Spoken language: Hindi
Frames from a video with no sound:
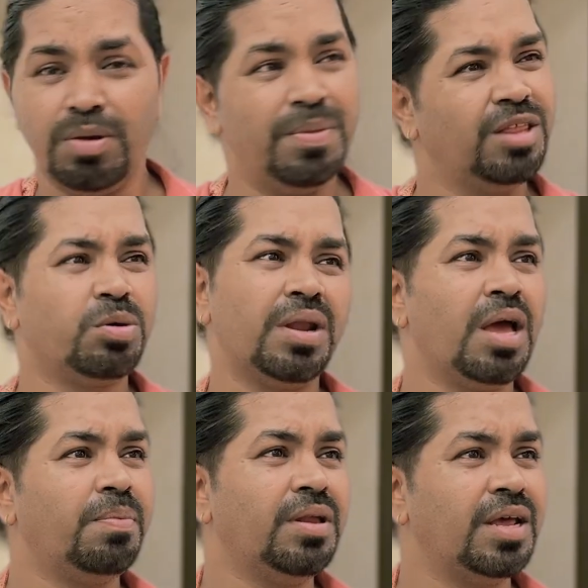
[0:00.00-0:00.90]
फिर मैंने थोड़ा
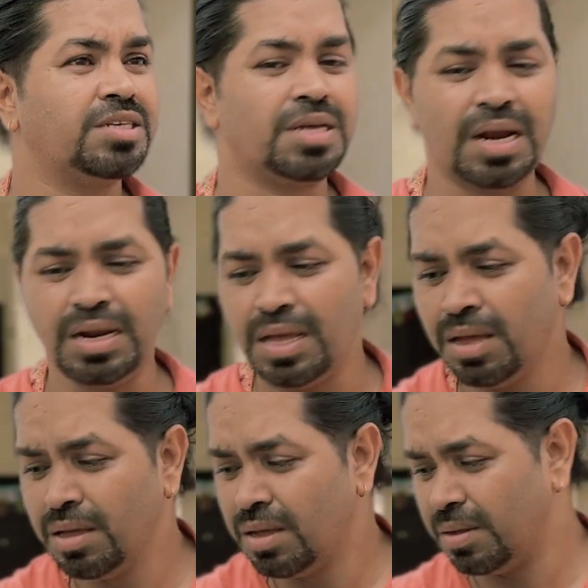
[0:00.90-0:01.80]
यहाँ पे रेस्ट कर लिया
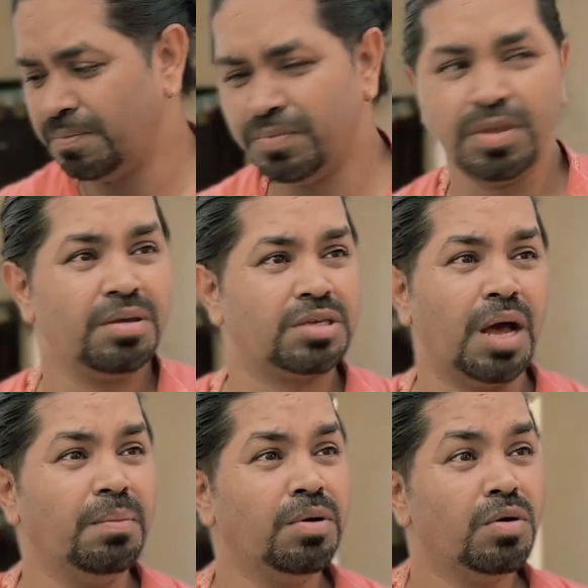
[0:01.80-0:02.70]

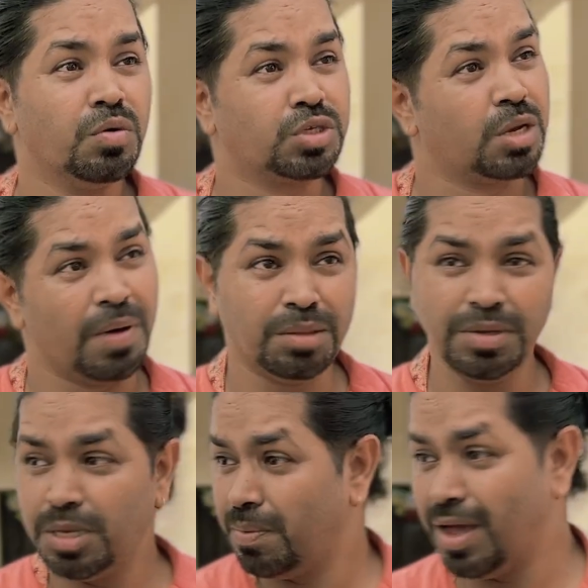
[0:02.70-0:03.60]
साहब उसके बाद
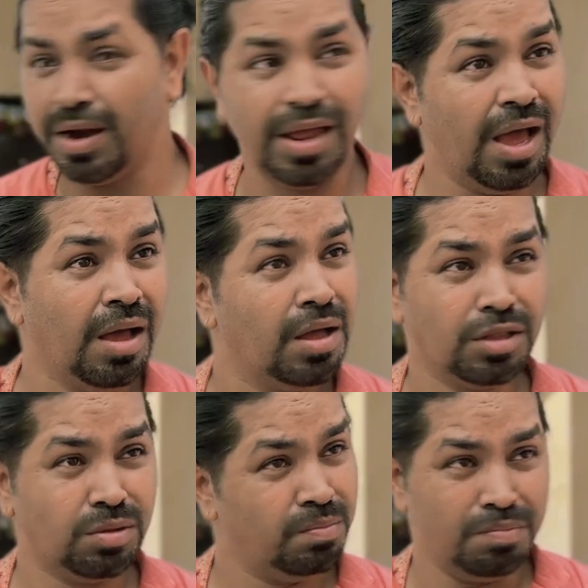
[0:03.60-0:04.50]
मैं जब घर गया
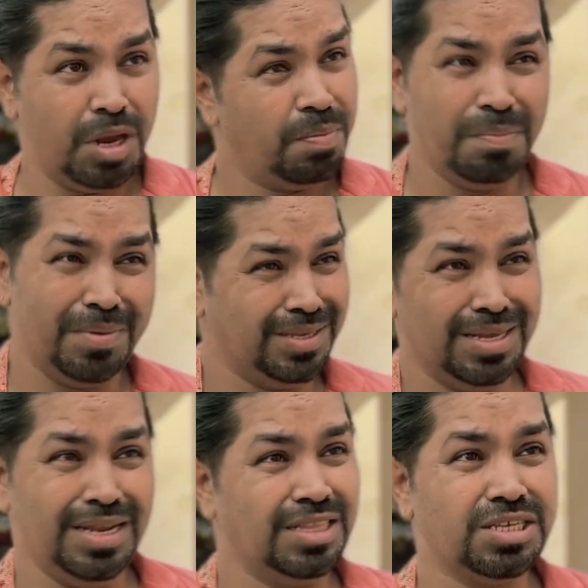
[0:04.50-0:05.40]
तो मेरे पास पैसे
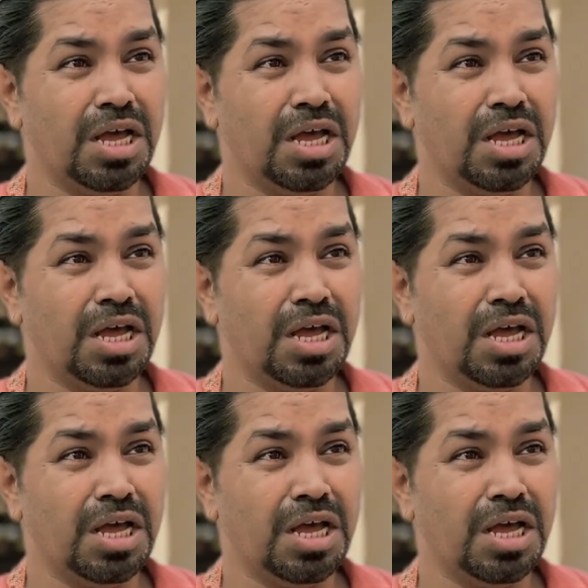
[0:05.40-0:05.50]
नहीं थे